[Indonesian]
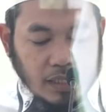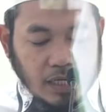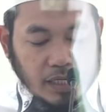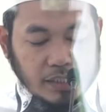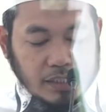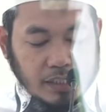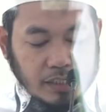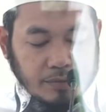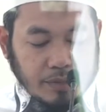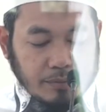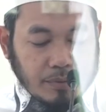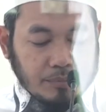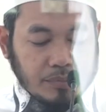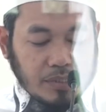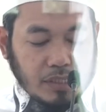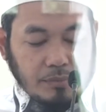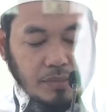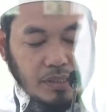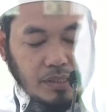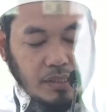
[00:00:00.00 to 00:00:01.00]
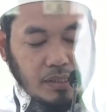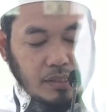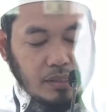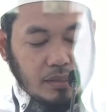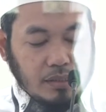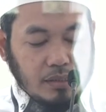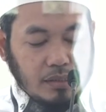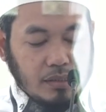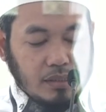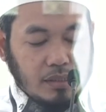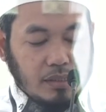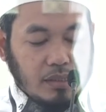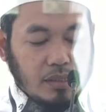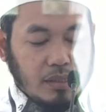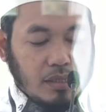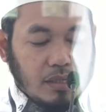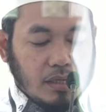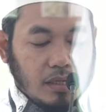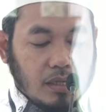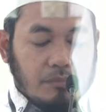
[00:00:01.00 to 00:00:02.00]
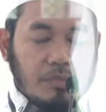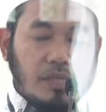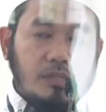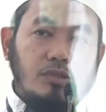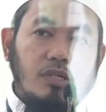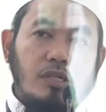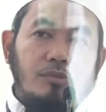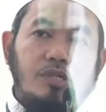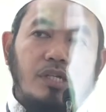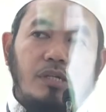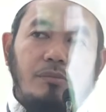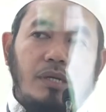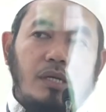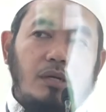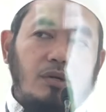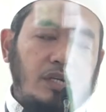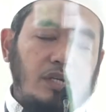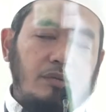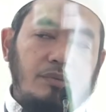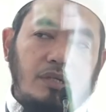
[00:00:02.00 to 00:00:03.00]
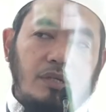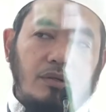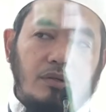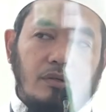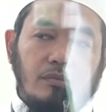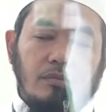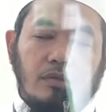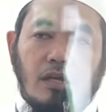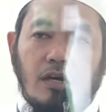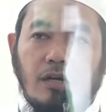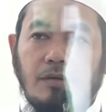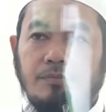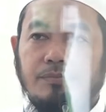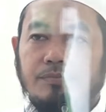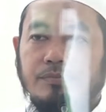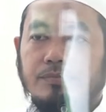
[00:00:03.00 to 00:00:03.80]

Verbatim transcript: Hadis riwayat Imam Tirmidzi. Masalah muslimin rahimanirkumullah.